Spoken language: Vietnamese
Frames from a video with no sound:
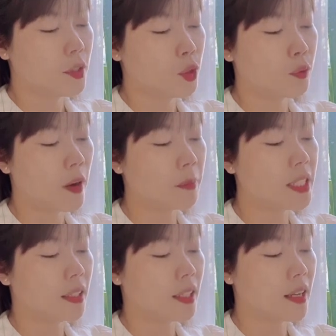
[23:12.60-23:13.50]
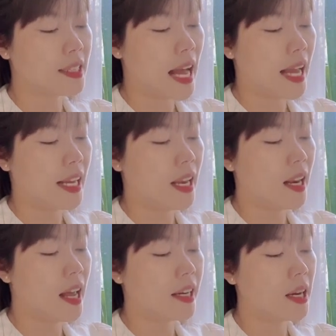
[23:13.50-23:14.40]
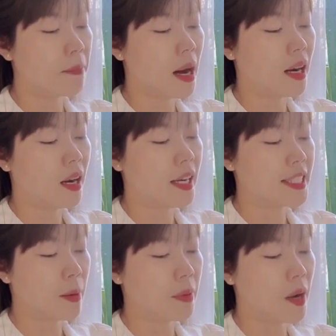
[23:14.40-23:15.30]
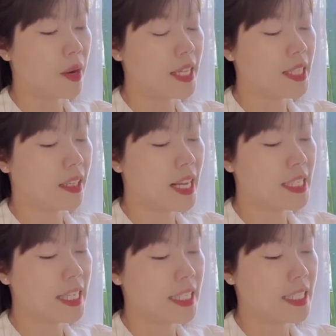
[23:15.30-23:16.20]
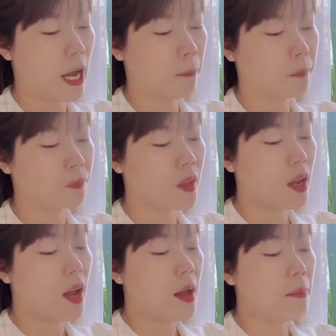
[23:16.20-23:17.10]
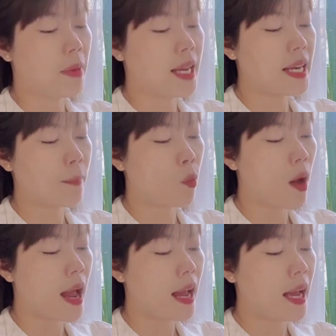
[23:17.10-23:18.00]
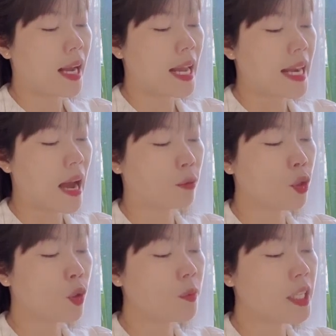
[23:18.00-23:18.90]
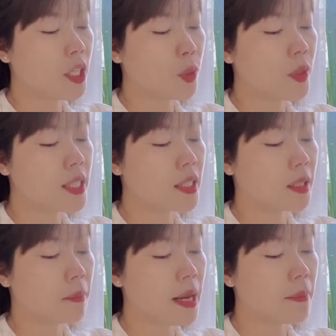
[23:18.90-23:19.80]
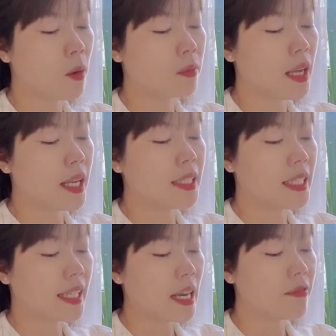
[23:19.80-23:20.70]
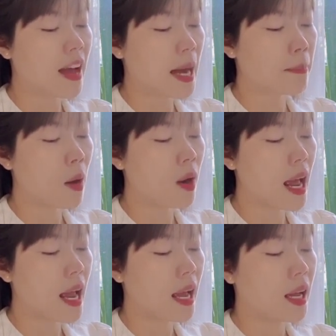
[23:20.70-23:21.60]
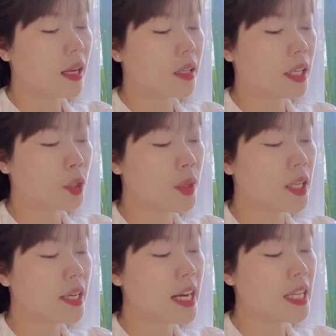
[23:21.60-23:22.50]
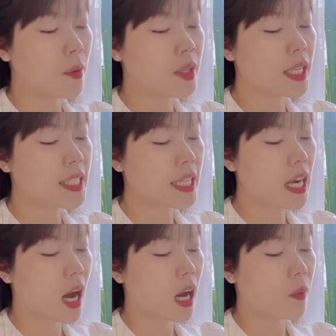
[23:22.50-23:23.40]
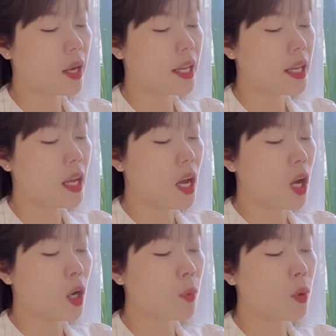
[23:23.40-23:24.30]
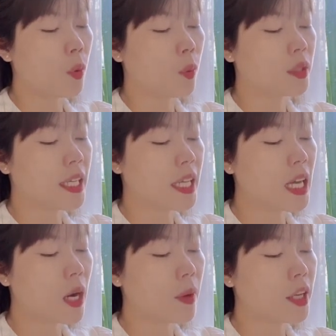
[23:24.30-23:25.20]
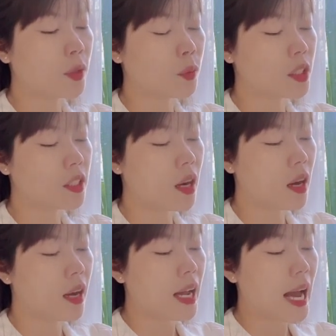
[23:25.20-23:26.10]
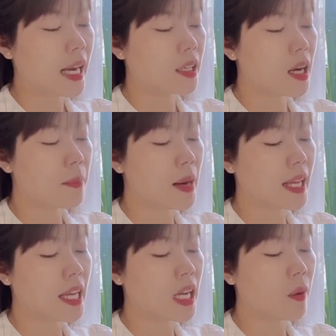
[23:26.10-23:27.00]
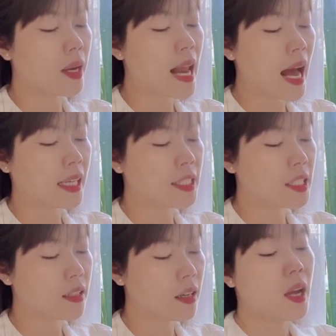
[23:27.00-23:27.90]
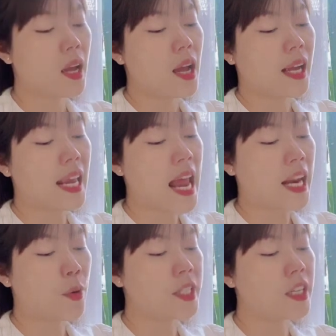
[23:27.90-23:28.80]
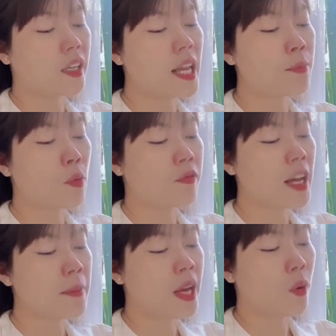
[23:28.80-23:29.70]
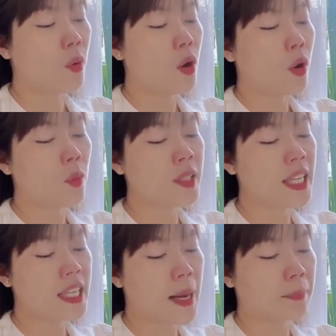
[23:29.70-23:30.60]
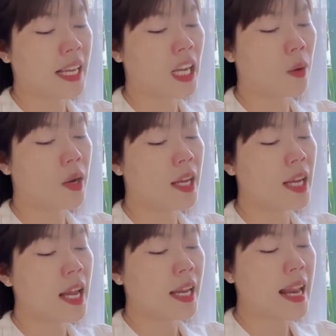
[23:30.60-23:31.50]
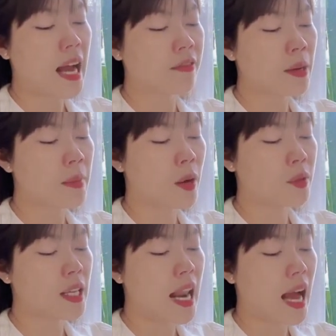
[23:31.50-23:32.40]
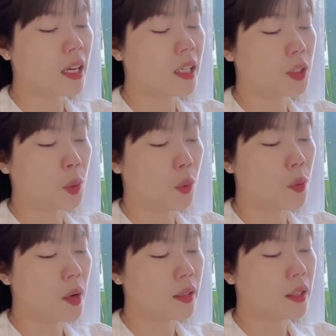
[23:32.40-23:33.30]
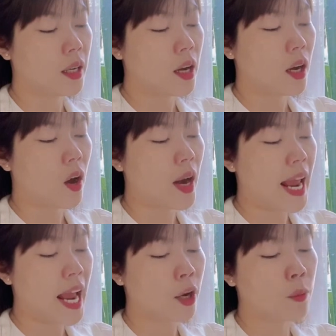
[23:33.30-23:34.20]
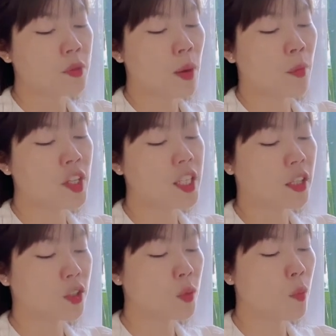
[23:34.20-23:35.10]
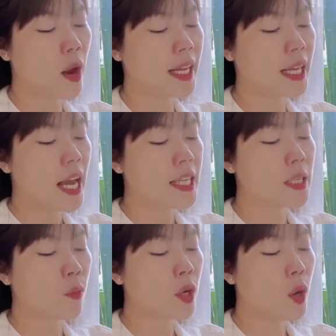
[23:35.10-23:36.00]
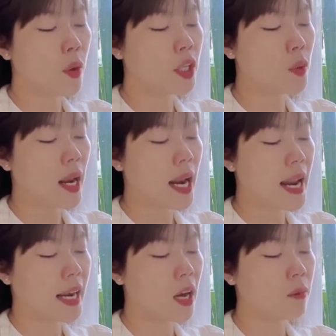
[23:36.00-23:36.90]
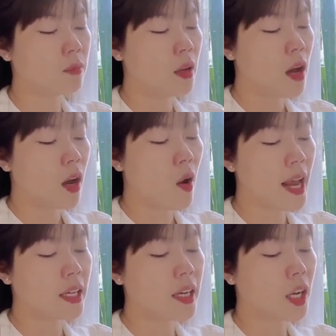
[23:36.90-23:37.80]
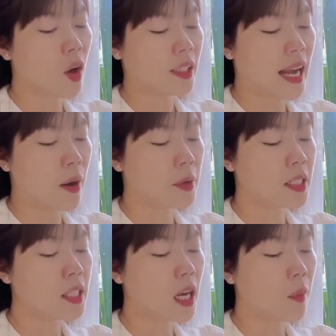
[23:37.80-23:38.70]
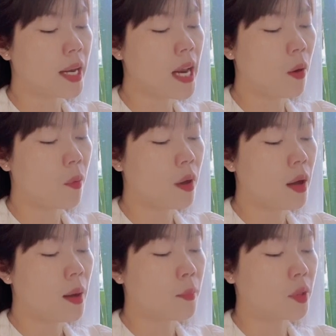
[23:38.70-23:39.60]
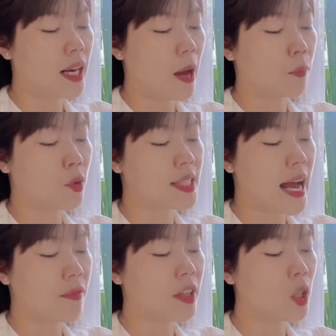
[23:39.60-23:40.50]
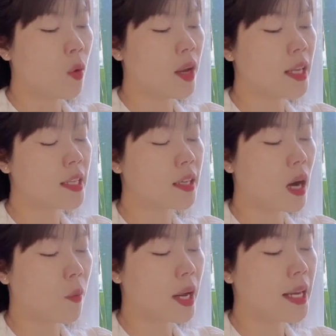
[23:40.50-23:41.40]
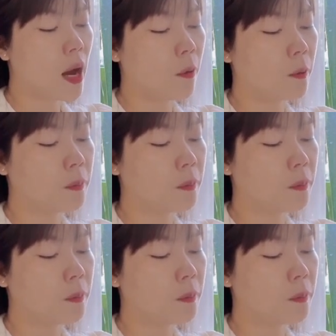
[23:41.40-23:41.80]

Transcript: Chu Phong chợt thở dài, lần nữa mở lời, giọng điệu đã trở nên trịnh trọng. Mấy năm qua, ngày nào tôi cũng nhìn núi rừng mênh mông, nhìn cát vàng bao la. Người tôi nhớ đến nhiều nhất chính là cậu ấy. Lúc ngủ thì nghĩ cậu ấy ngủ chưa, ăn cơm lại nghĩ cậu ấy đã ăn chưa. Nghe đại đội trưởng lên bục phát biểu, cũng nhìn nhầm thành cậu ấy đang phát biểu dưới lá cờ tổ quốc. Có lẽ cũng do môi trường xung quanh, trong quân đội toàn là đàn ông, có ai cười ngọt ngào được như cậu ấy đâu, một lòng một dạ với tôi như cậu ấy đâu.